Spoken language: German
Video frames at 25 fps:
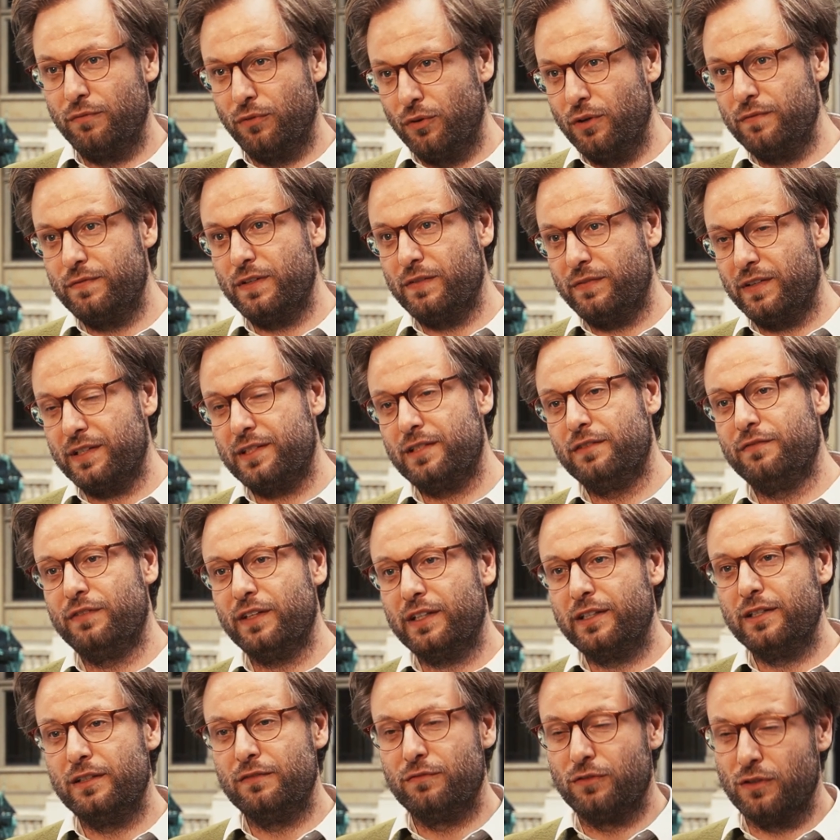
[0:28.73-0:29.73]
Wollen wir was
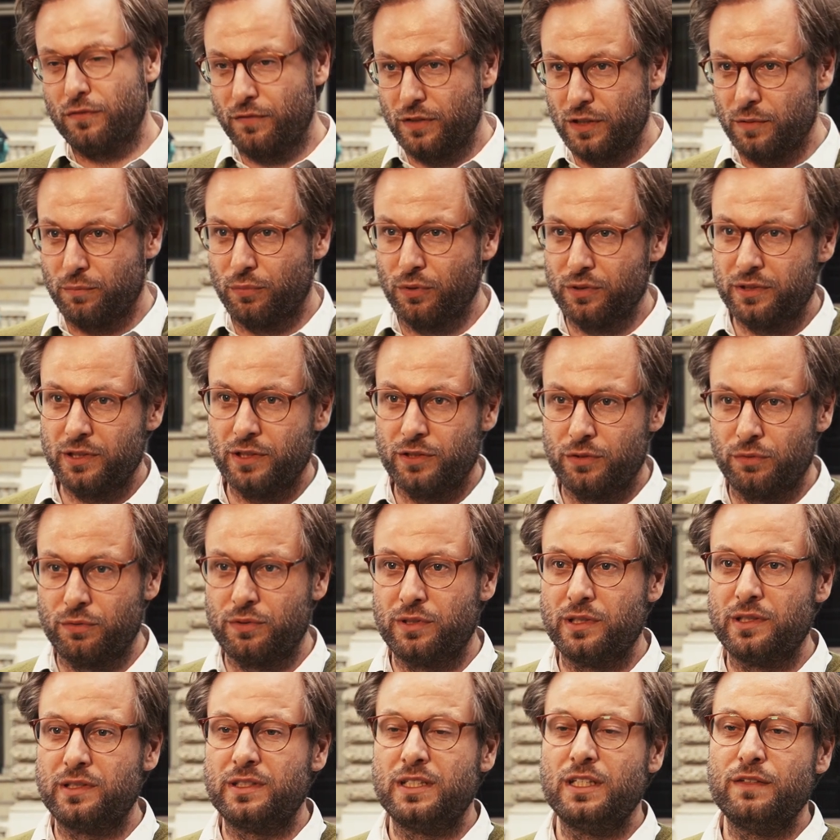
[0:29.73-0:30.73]
entwickeln? Wollen wir die Busse
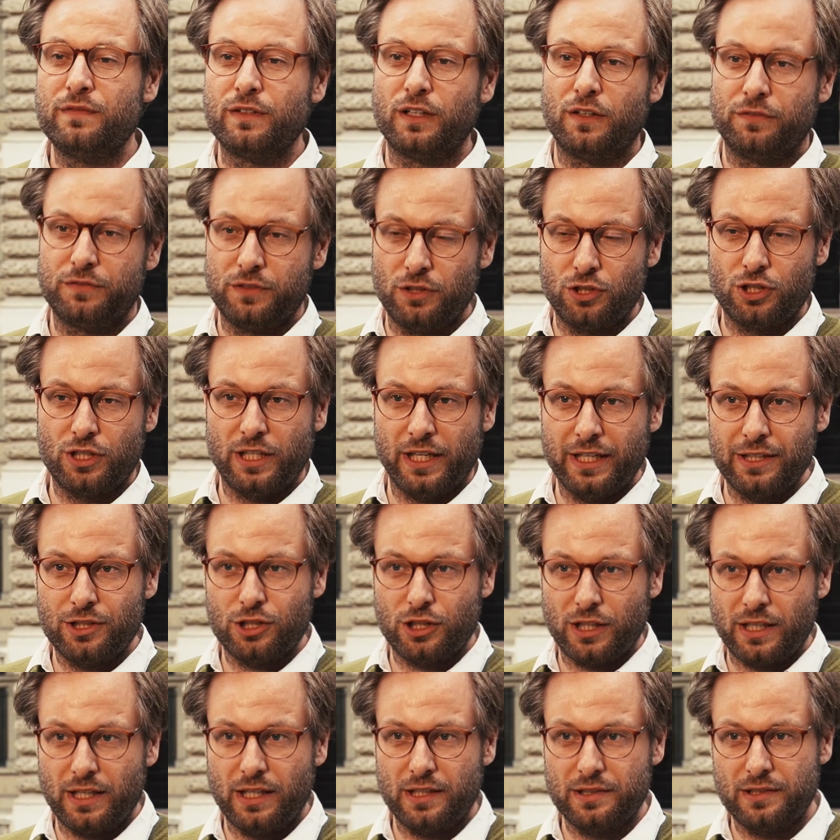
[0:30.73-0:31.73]
sukzessive auf die
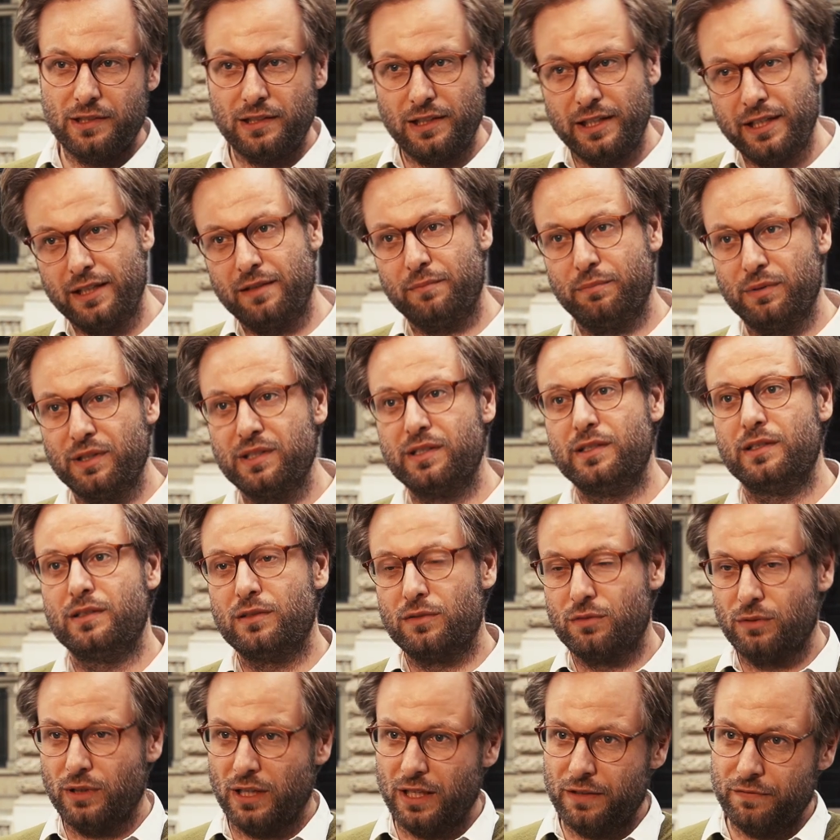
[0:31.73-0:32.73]
Steinstraße legen, bis hin
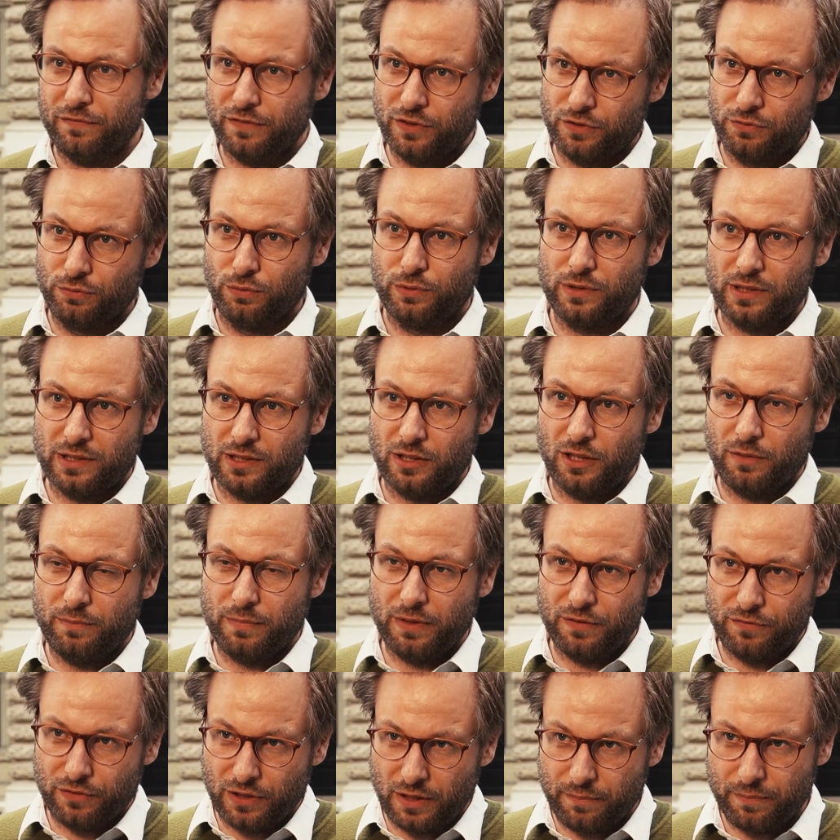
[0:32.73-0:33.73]
zu einem Versuch, das auch
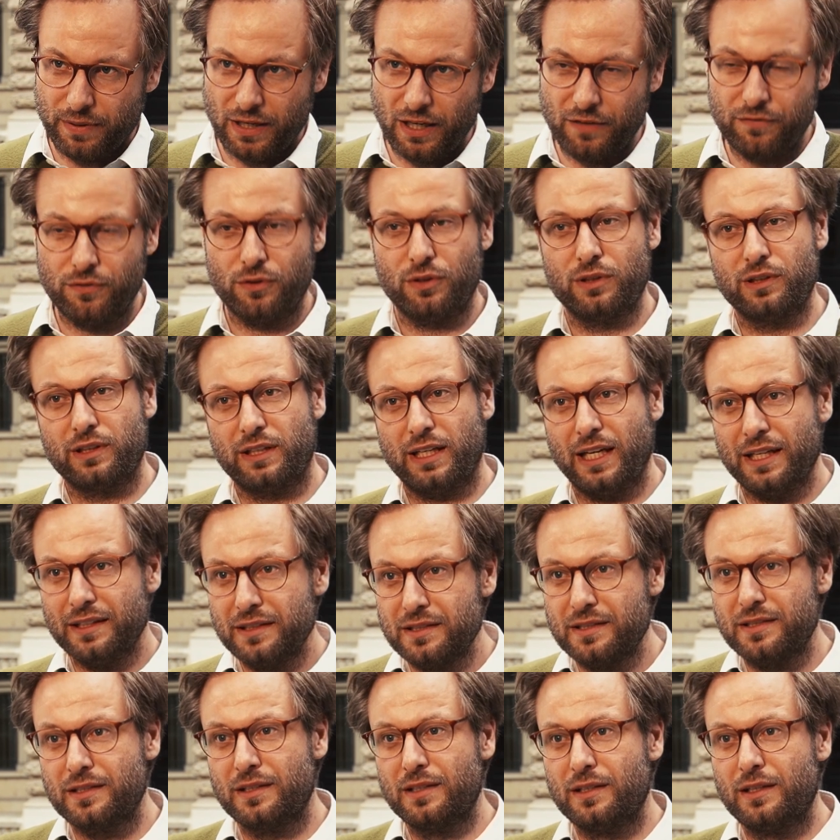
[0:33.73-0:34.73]
mal für ein paar Wochen
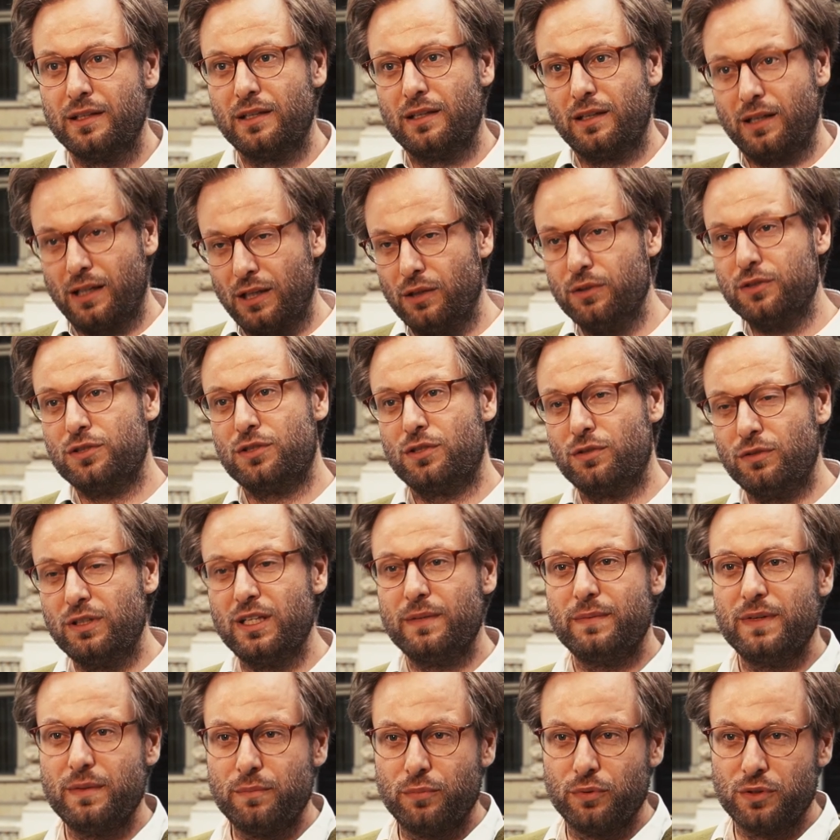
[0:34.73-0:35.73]
ganz
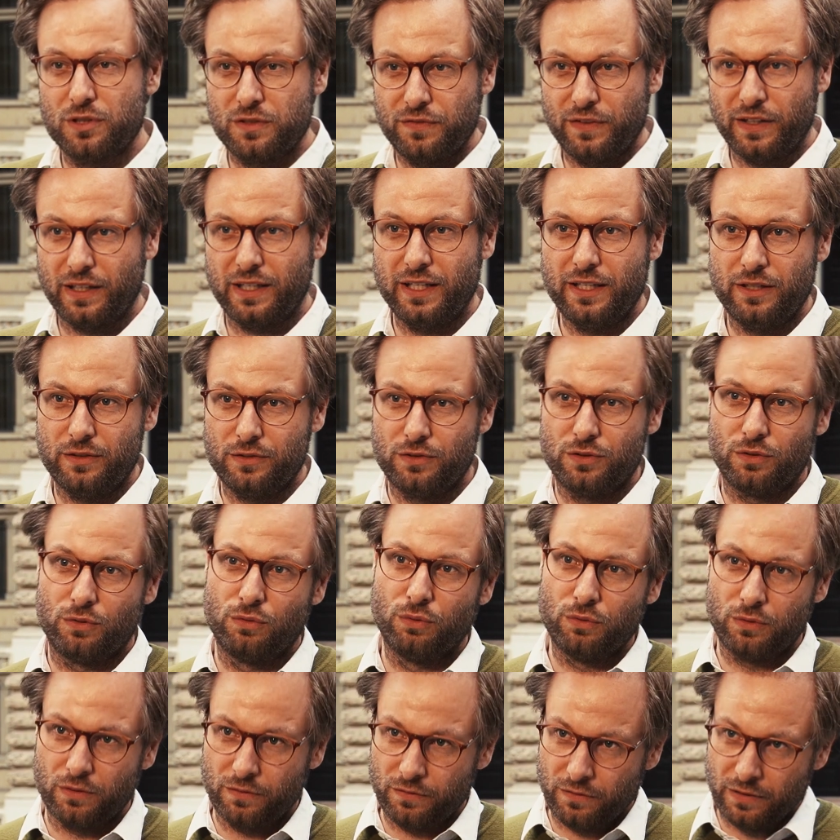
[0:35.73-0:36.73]
rauszunehmen, den Busverkehr und zu
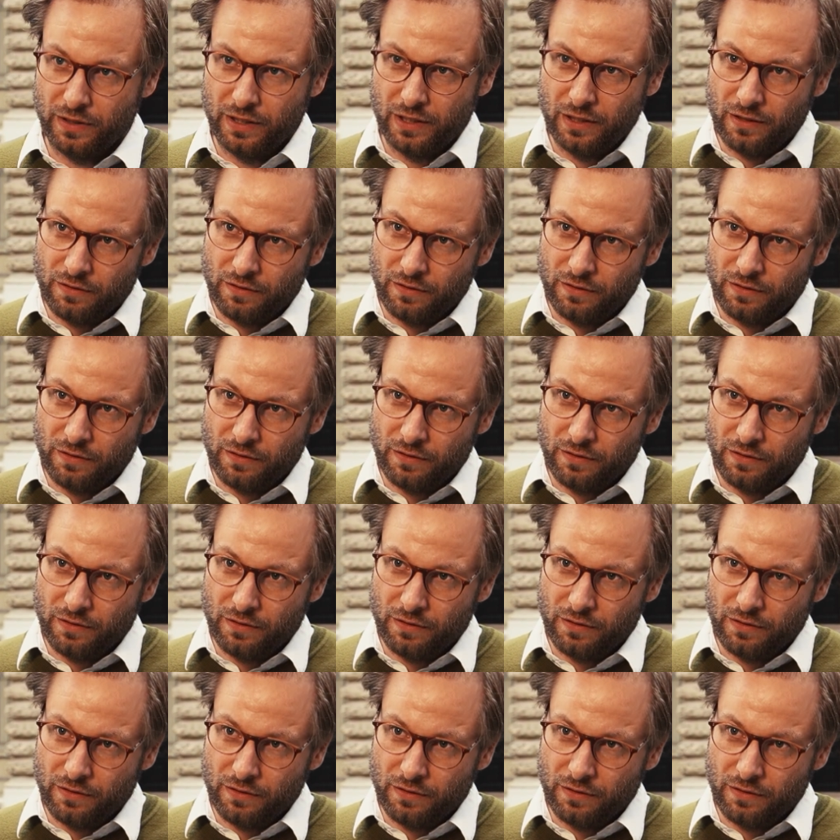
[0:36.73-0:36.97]
gucken,